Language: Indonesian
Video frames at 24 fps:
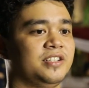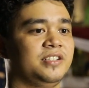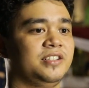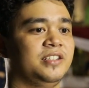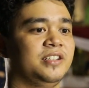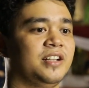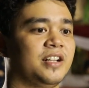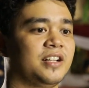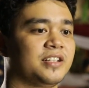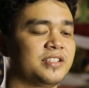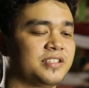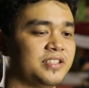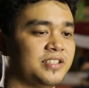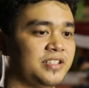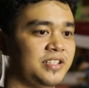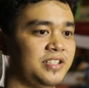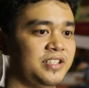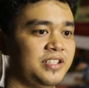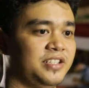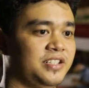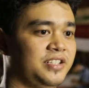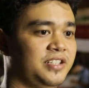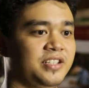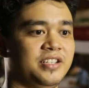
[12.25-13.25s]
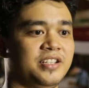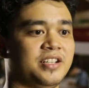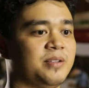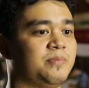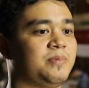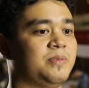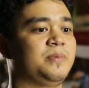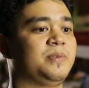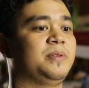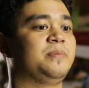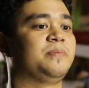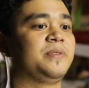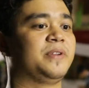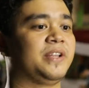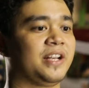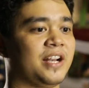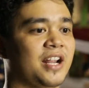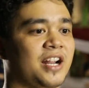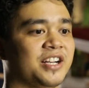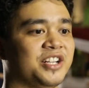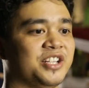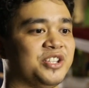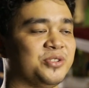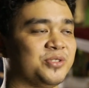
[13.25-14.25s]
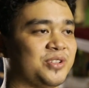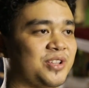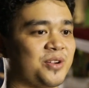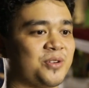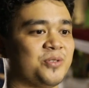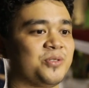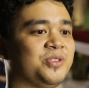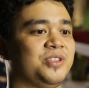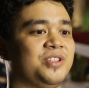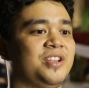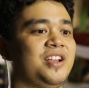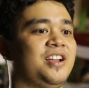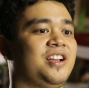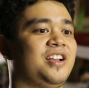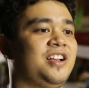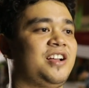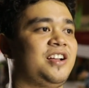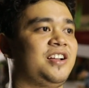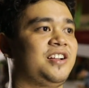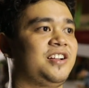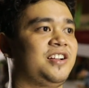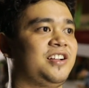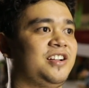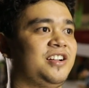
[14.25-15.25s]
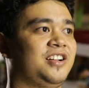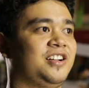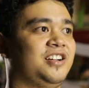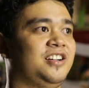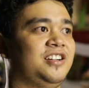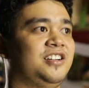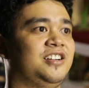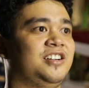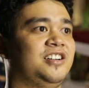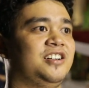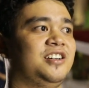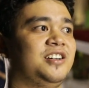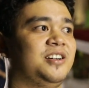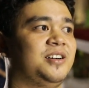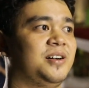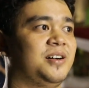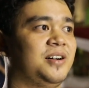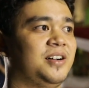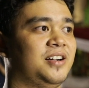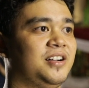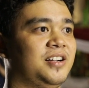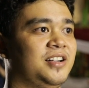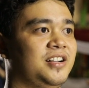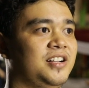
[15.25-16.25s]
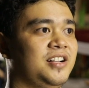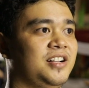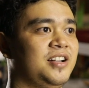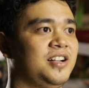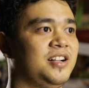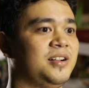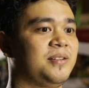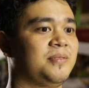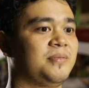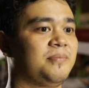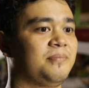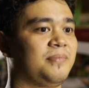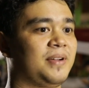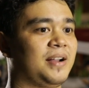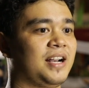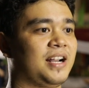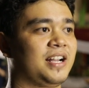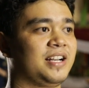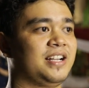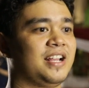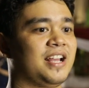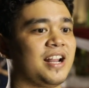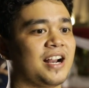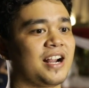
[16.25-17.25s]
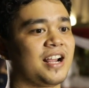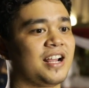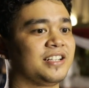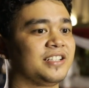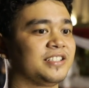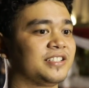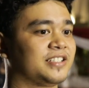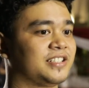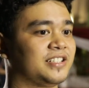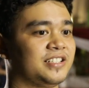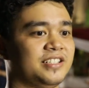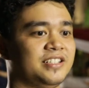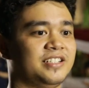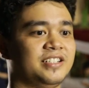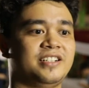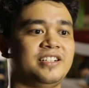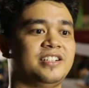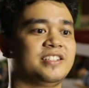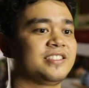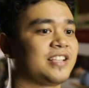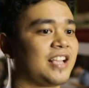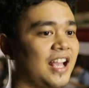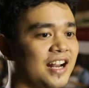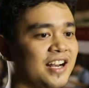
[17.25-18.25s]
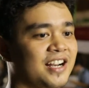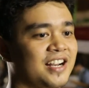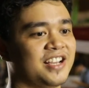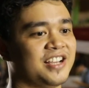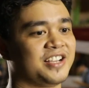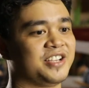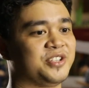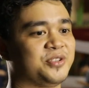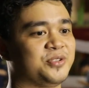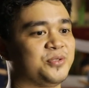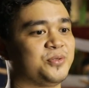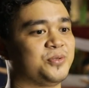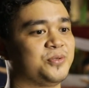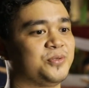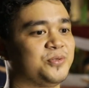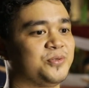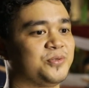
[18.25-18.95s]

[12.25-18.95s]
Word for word: dinasti kepemimpinan gitu takutnya uh, malah diarahkan ke sana gitu.